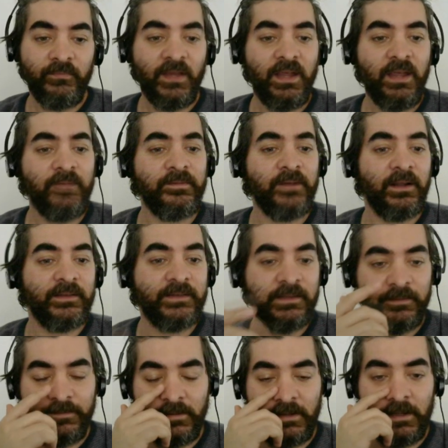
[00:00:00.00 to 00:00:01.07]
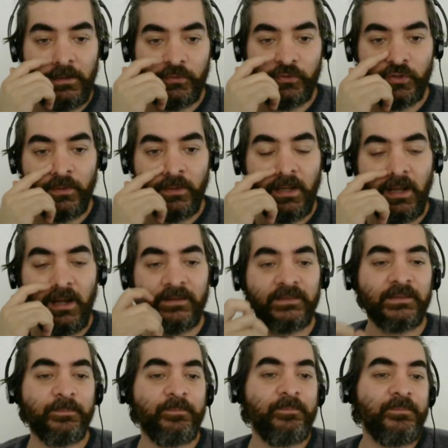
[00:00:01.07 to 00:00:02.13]
F6 file 3.
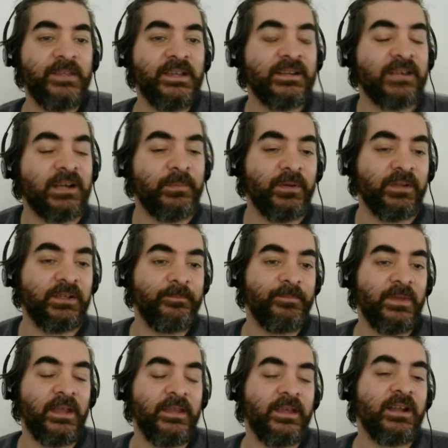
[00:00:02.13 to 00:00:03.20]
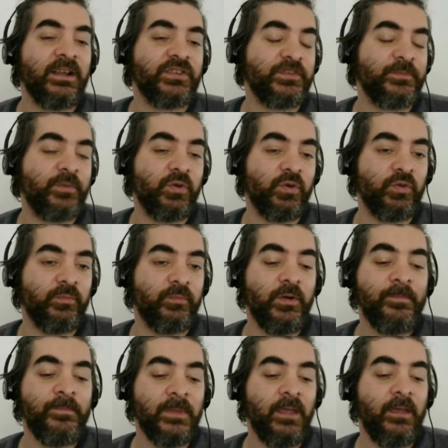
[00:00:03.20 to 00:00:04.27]
Artık yarı kapalı yani yarı açık bir konum
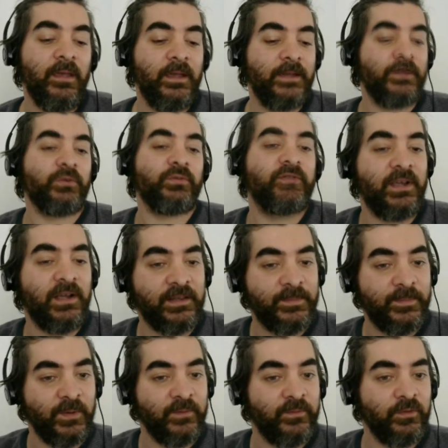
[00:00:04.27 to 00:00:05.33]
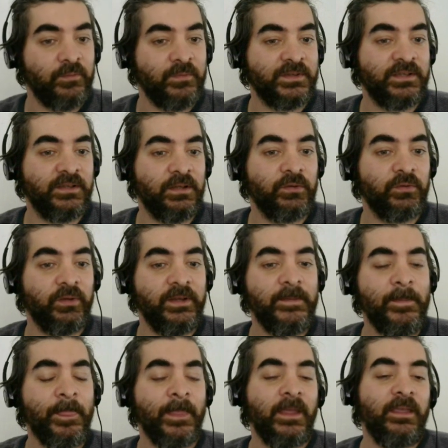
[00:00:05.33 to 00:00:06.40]
bu. e 4 d 6 piyon formasından dolayı.
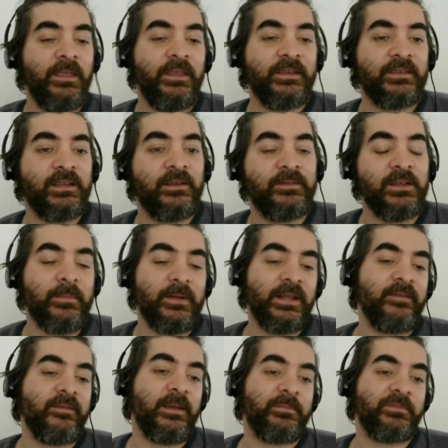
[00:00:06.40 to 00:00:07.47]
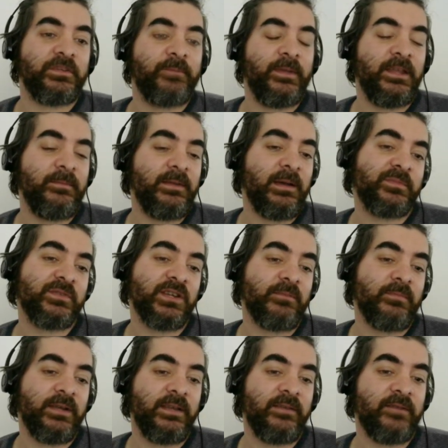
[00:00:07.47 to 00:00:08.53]
İki tarafta manevra yapacak. Benim yapacağım
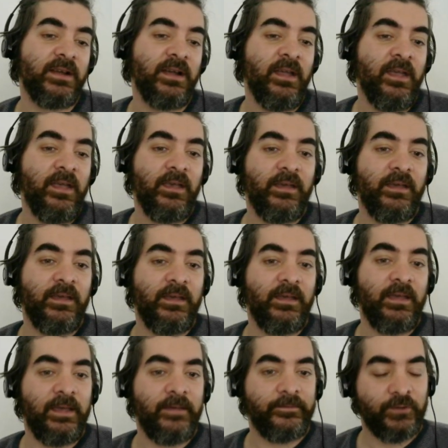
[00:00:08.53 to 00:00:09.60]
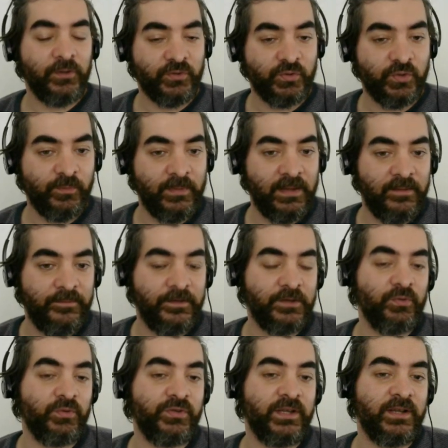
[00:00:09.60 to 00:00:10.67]
manevra e, F4 sürme
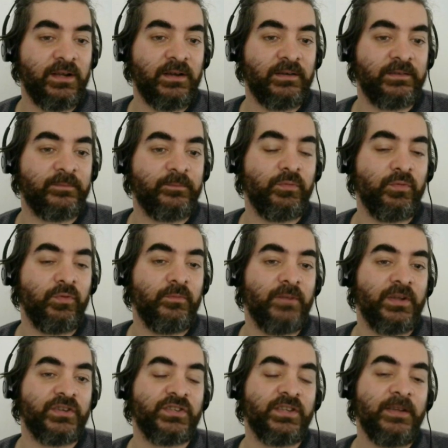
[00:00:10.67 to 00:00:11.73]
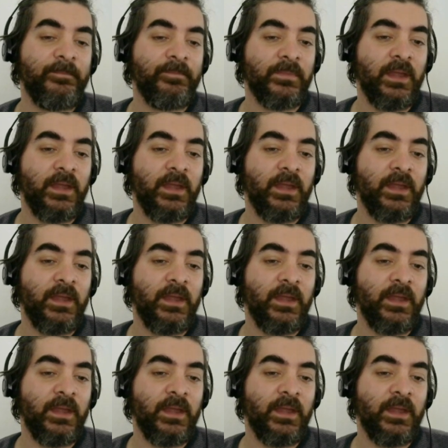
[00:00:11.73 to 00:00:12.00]
fikri üzerine artık bu maçta.